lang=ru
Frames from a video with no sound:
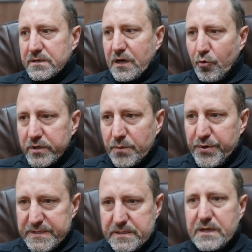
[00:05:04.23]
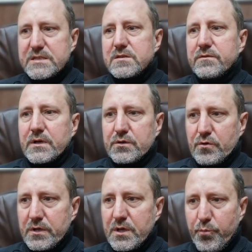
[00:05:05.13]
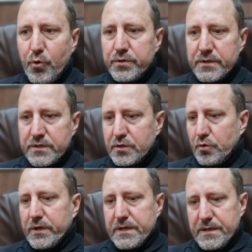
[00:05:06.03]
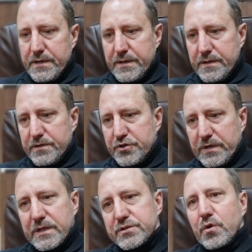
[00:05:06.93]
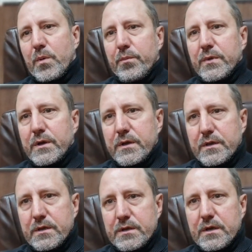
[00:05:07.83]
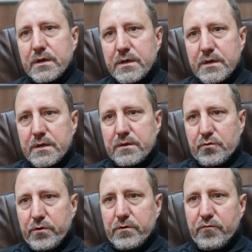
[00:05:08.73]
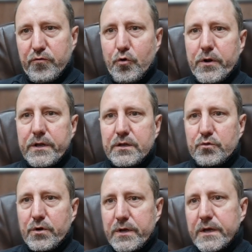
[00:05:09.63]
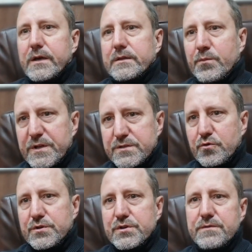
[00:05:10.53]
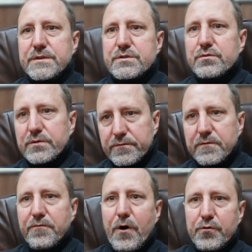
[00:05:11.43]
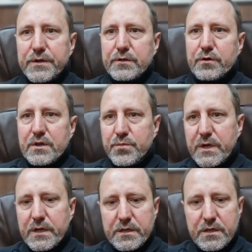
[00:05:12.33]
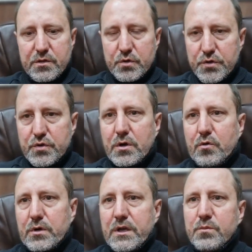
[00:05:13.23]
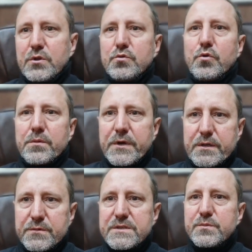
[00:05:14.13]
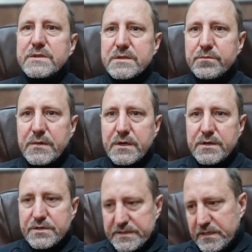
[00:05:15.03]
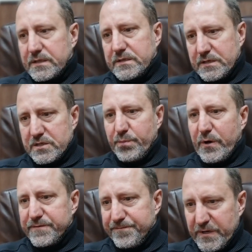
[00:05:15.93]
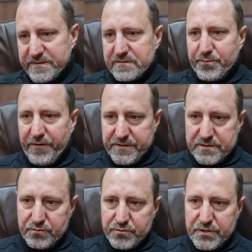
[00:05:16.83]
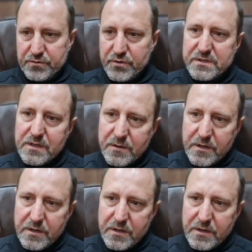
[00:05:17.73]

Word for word: какое-то пространство, которое наполнено не только черноземом и той флорой, которая там растет, и живностью, фауны, которая там бегает, но еще и каким-то духом, каким-то смыслом. Сейчас это достаточно паф, пафос, пафосно звучит, но если